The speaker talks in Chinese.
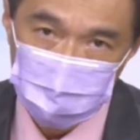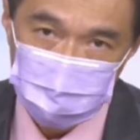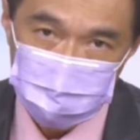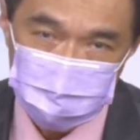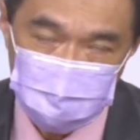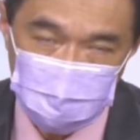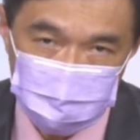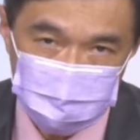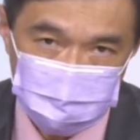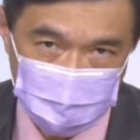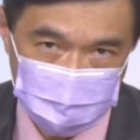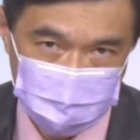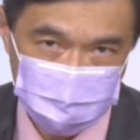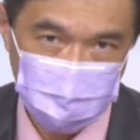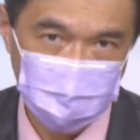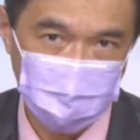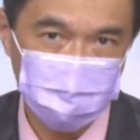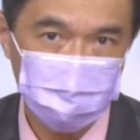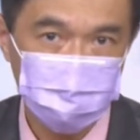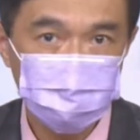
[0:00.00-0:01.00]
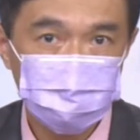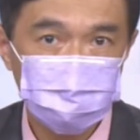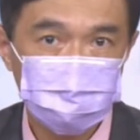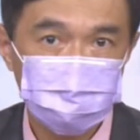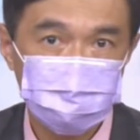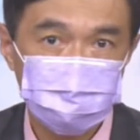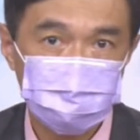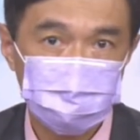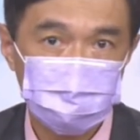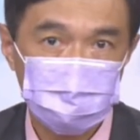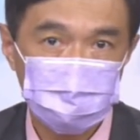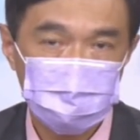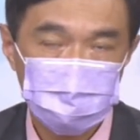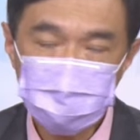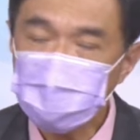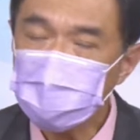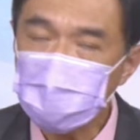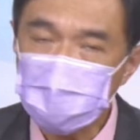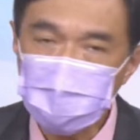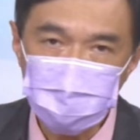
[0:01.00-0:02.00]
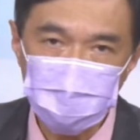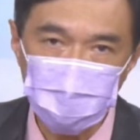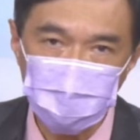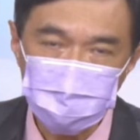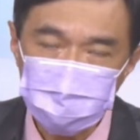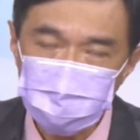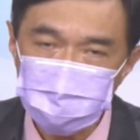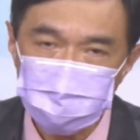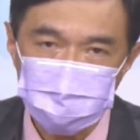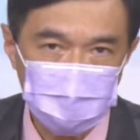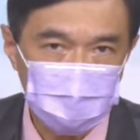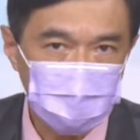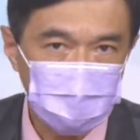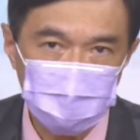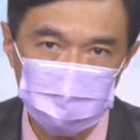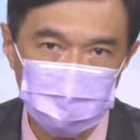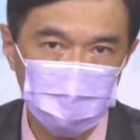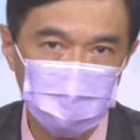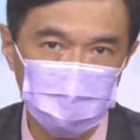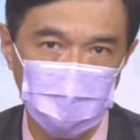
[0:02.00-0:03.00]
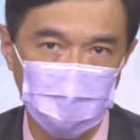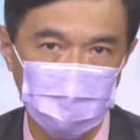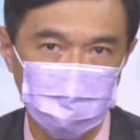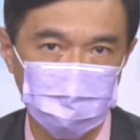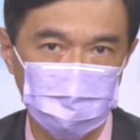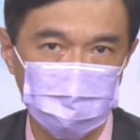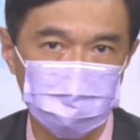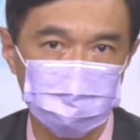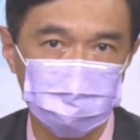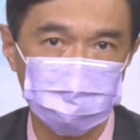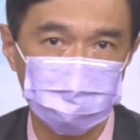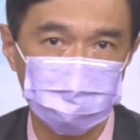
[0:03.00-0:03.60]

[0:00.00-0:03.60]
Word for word: 趁反弹。既然熊市结构没有改变，